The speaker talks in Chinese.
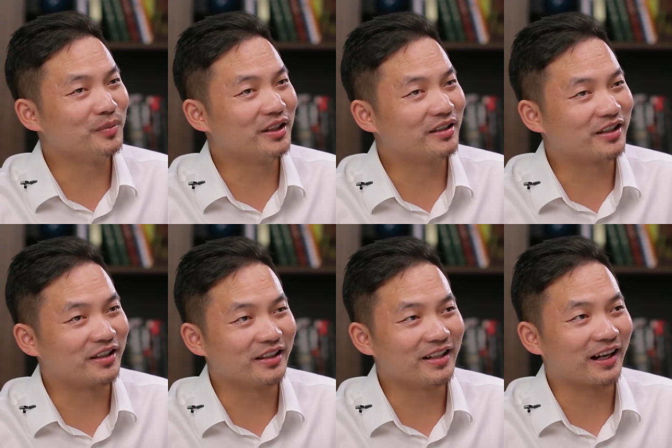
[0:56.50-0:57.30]
什么你的
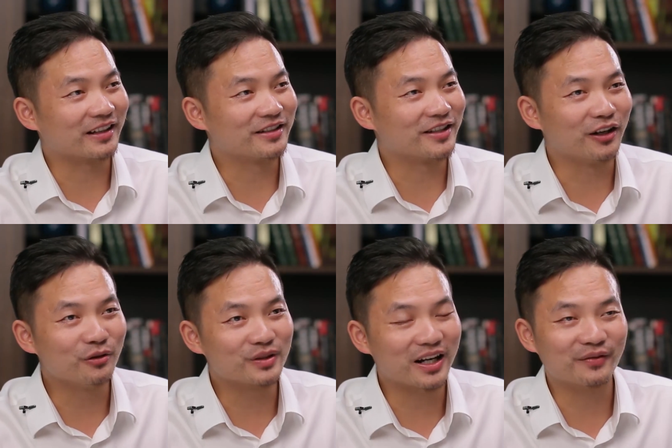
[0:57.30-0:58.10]
棋艺啊前
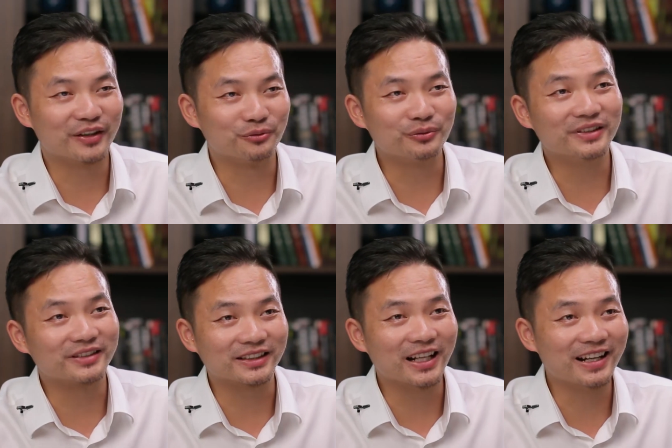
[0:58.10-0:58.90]
后差别如
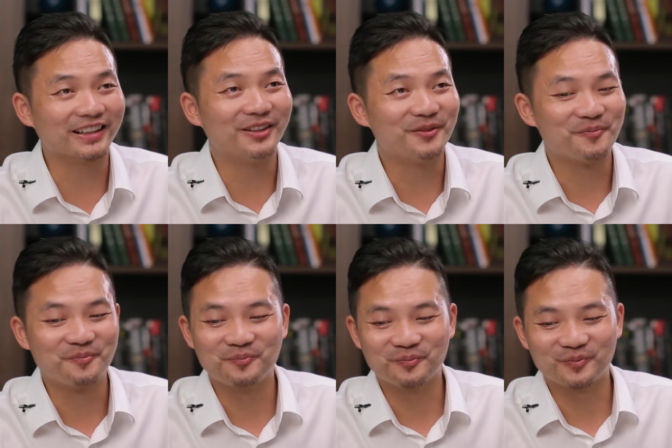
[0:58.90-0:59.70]
此之大呢？
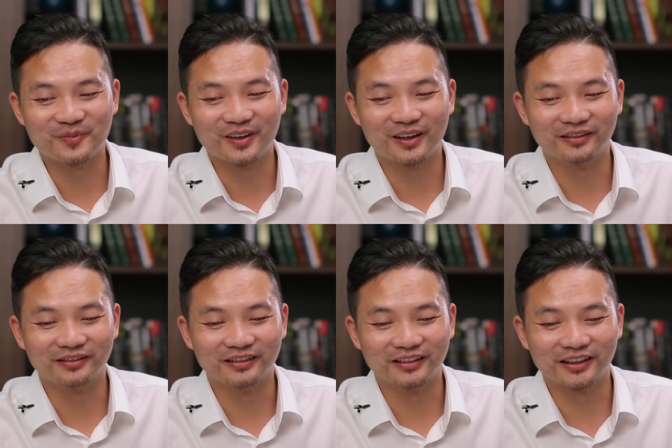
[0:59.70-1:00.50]

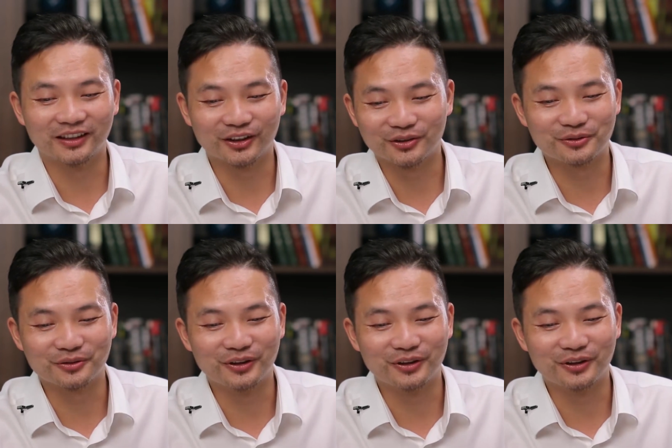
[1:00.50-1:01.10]
这老头就